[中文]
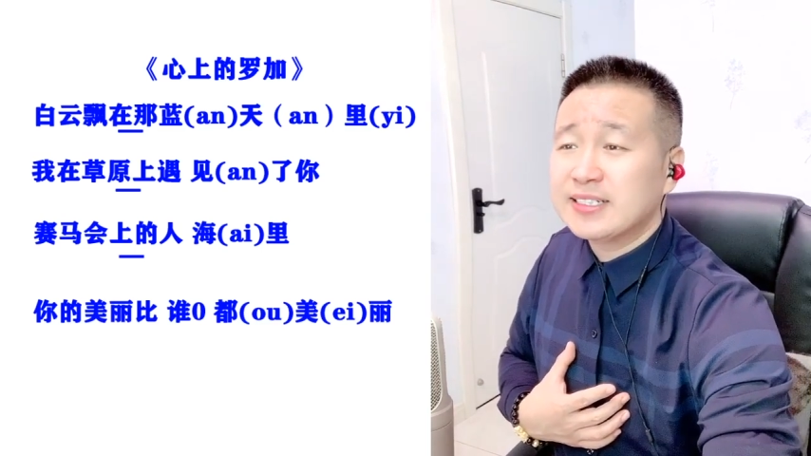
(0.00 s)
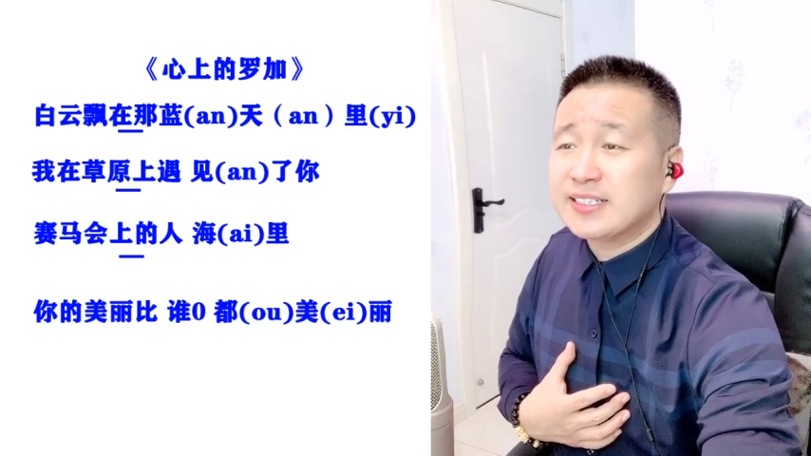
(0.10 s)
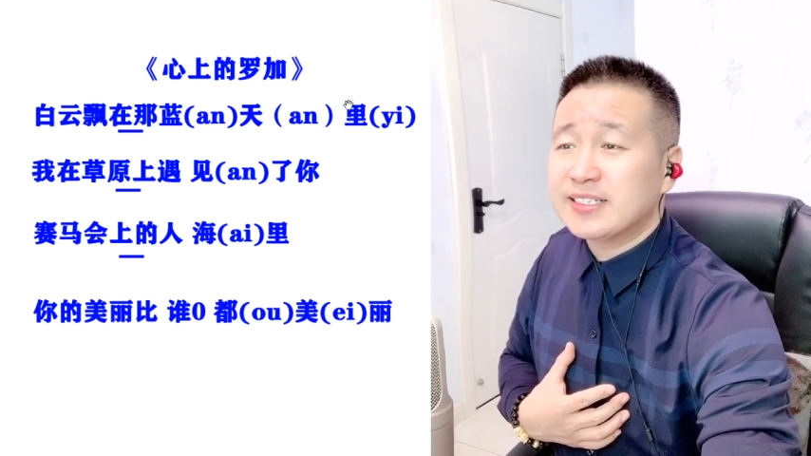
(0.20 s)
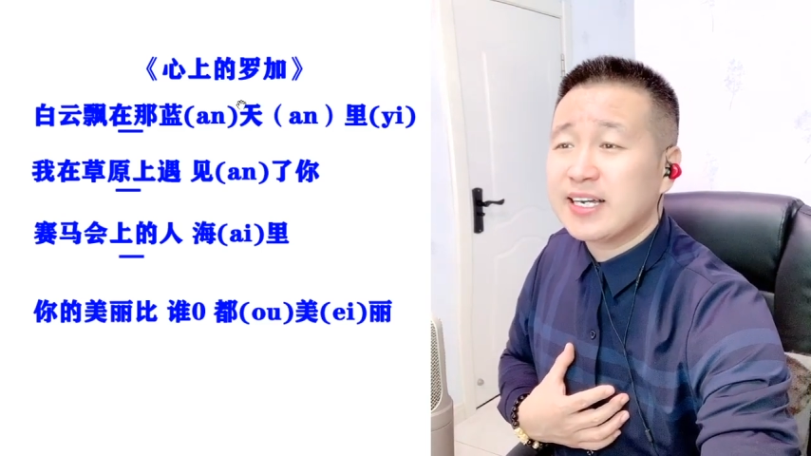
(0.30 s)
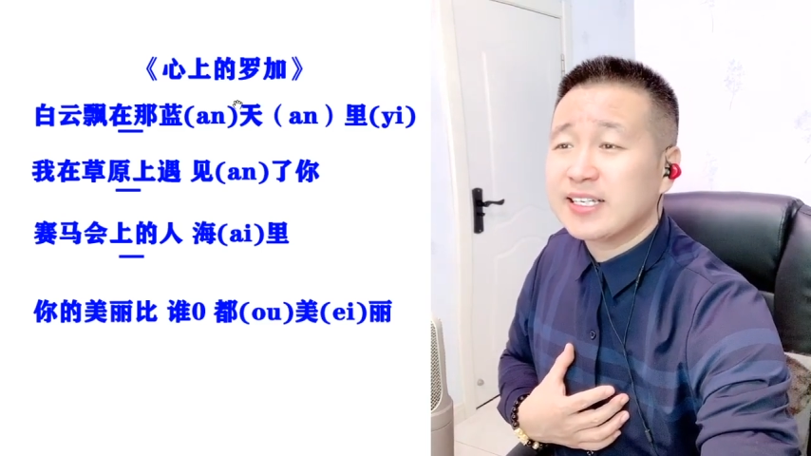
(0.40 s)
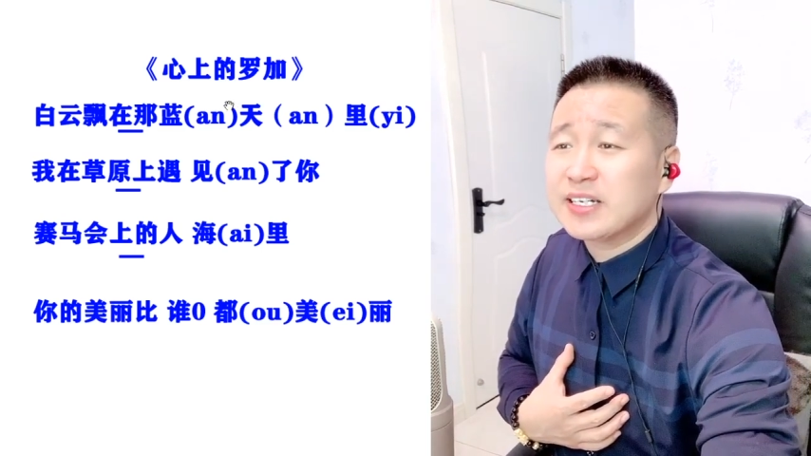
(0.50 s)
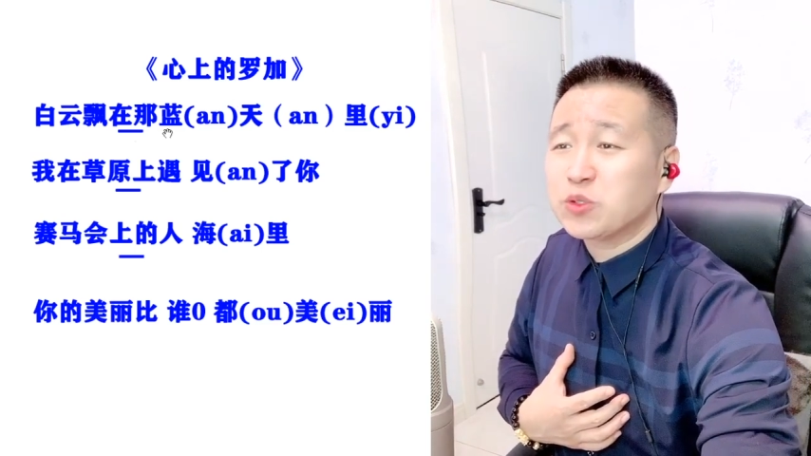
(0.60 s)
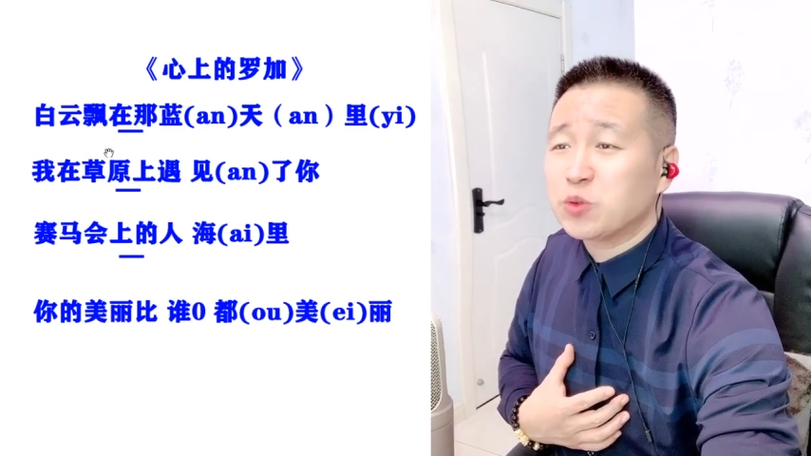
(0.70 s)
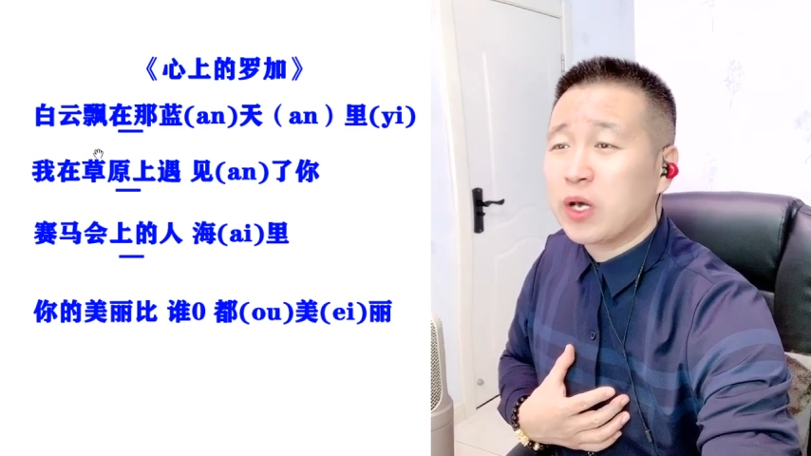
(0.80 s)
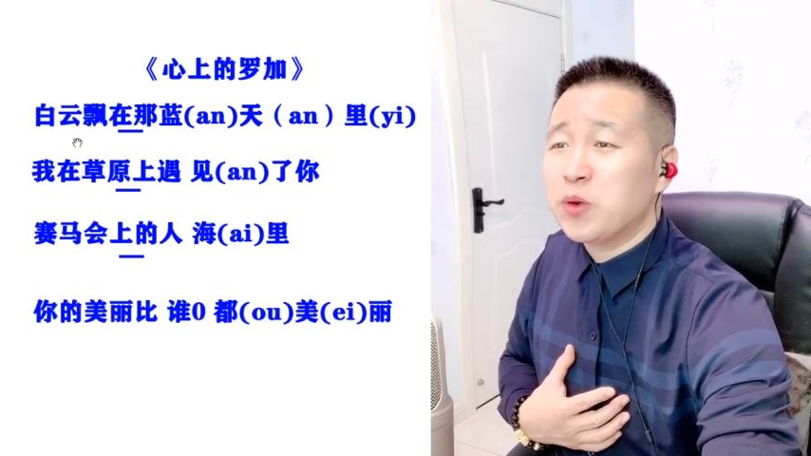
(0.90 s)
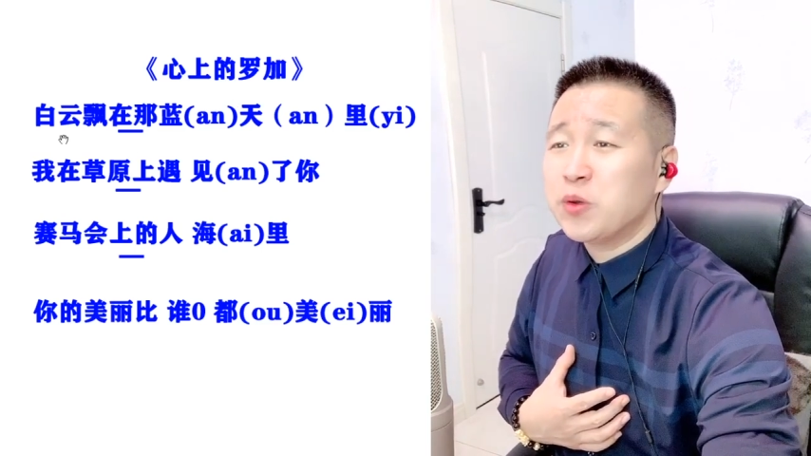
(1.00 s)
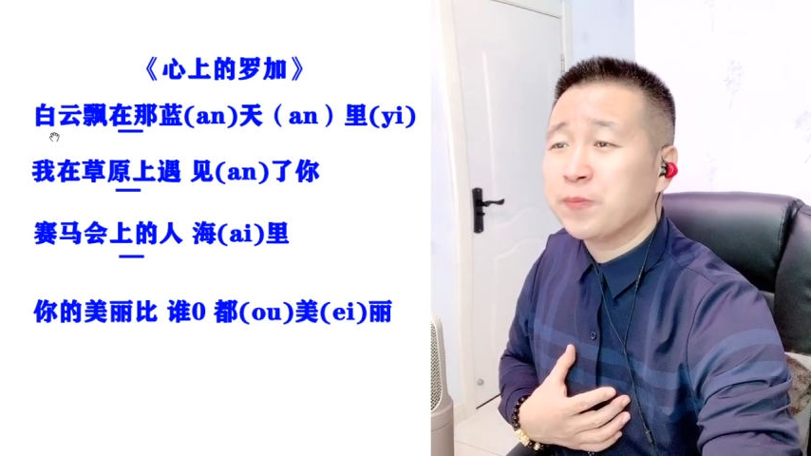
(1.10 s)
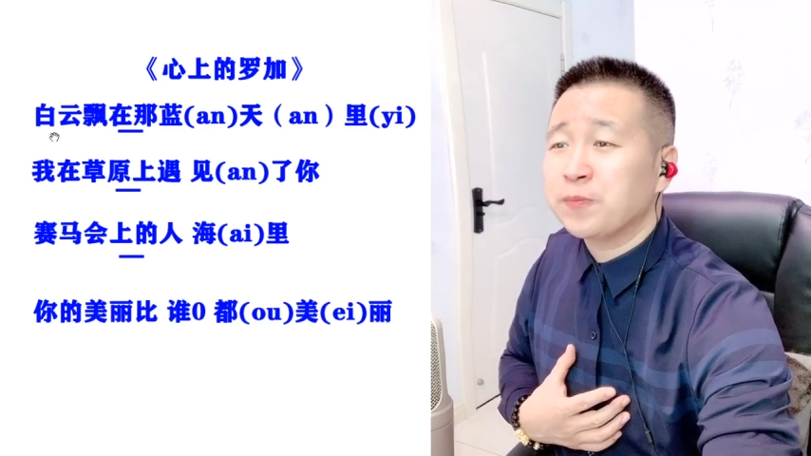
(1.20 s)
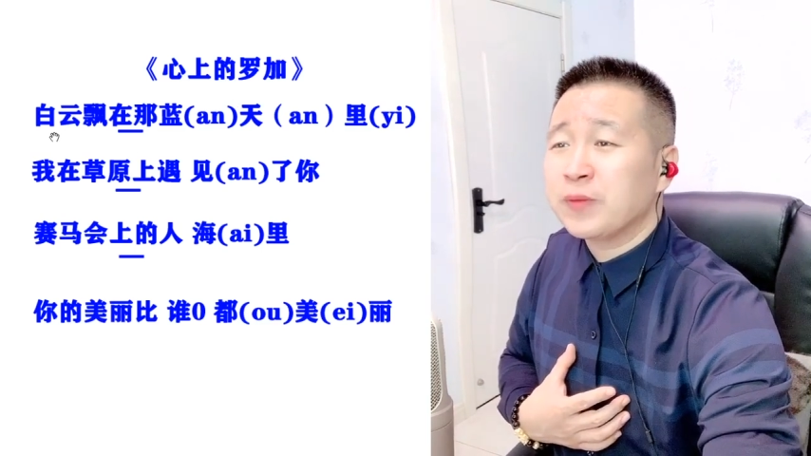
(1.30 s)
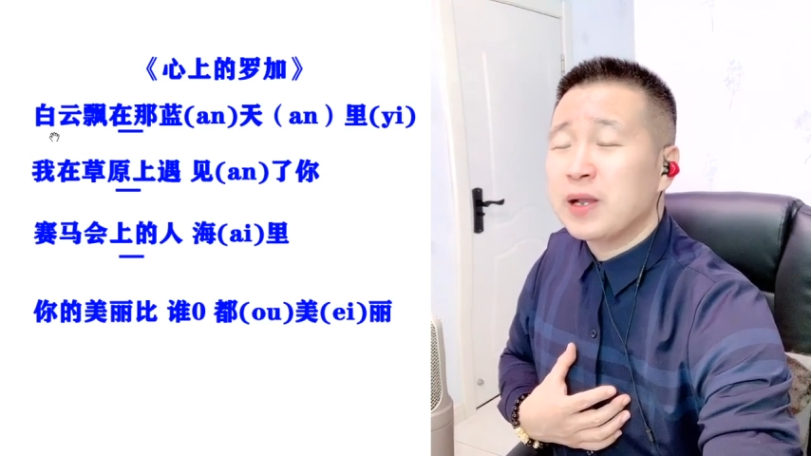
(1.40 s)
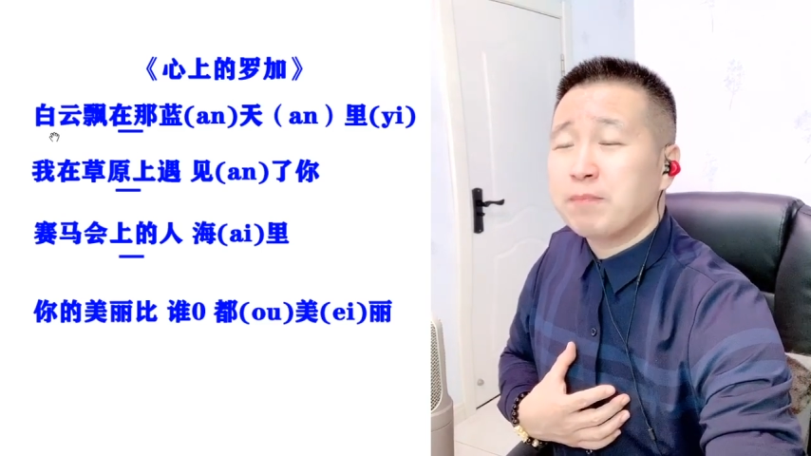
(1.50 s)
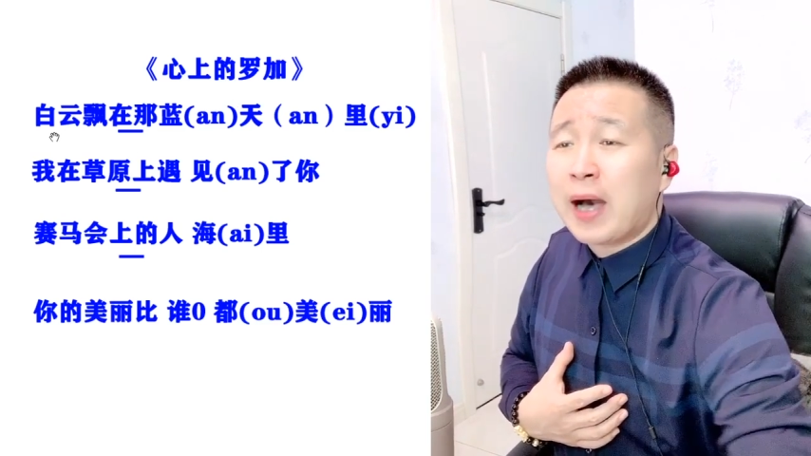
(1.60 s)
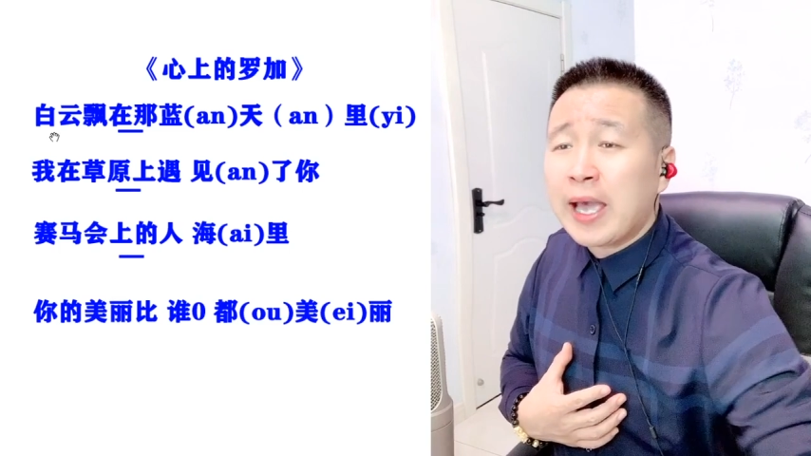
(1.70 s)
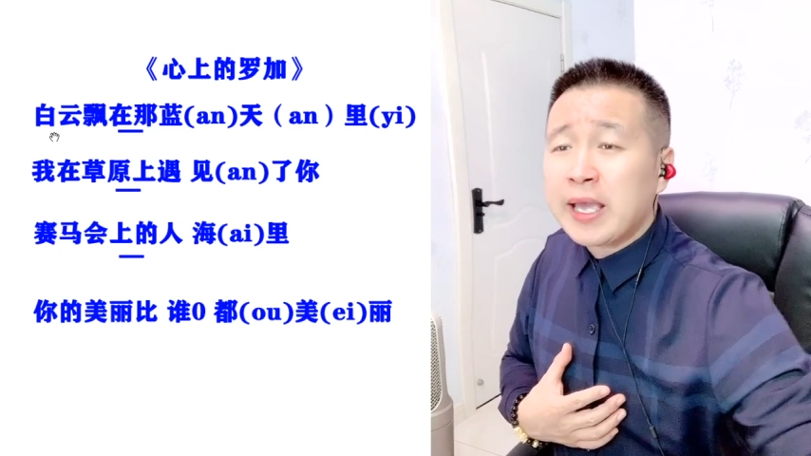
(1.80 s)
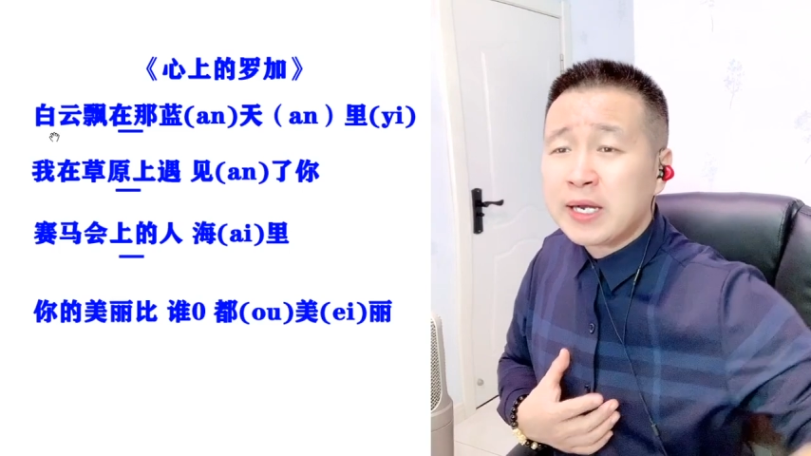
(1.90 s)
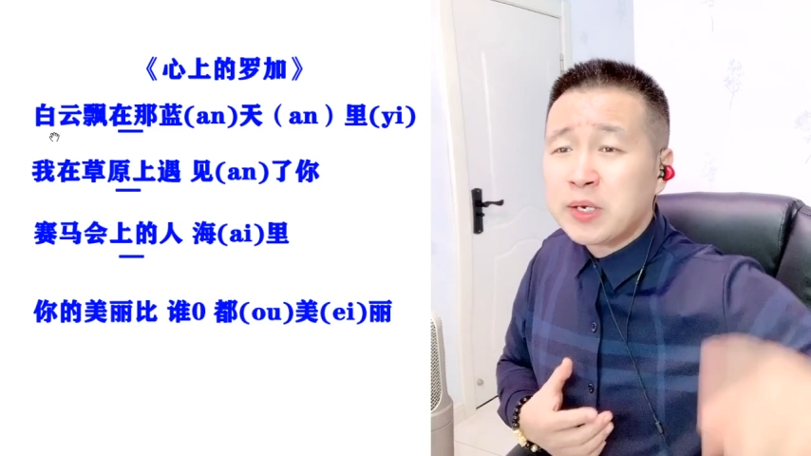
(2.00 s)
是这样的一个旋律，“白”